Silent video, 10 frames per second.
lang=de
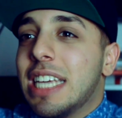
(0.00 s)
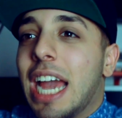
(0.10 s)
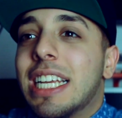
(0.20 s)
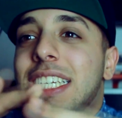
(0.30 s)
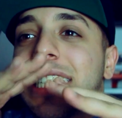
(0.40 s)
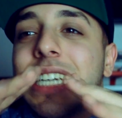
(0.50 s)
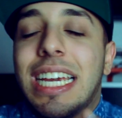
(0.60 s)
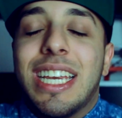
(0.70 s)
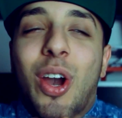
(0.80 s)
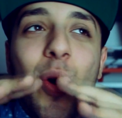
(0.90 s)
die eigentlich
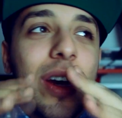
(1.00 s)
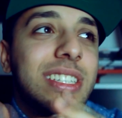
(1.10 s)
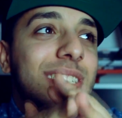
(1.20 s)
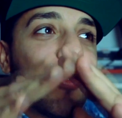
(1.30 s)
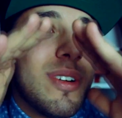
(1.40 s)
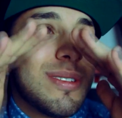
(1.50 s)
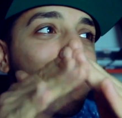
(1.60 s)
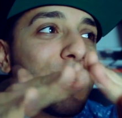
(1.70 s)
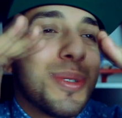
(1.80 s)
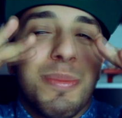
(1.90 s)
jeder heute
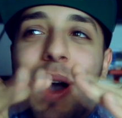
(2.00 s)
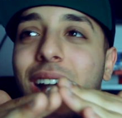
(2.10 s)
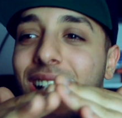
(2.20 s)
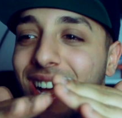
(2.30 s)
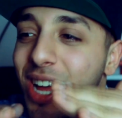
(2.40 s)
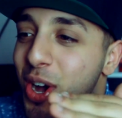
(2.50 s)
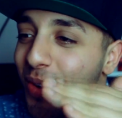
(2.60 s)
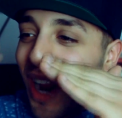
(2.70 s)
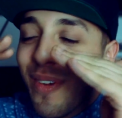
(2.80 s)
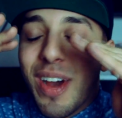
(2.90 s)
versucht zu machen
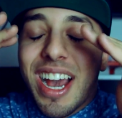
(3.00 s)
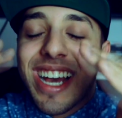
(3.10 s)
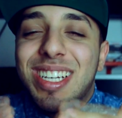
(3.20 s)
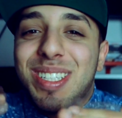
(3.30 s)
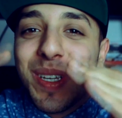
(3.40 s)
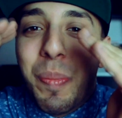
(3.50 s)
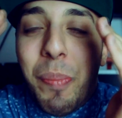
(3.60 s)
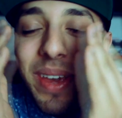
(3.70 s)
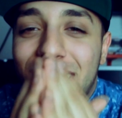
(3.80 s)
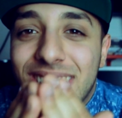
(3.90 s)
und einfach richtig
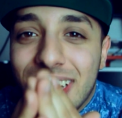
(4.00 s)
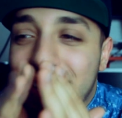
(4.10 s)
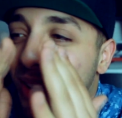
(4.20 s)
behindert.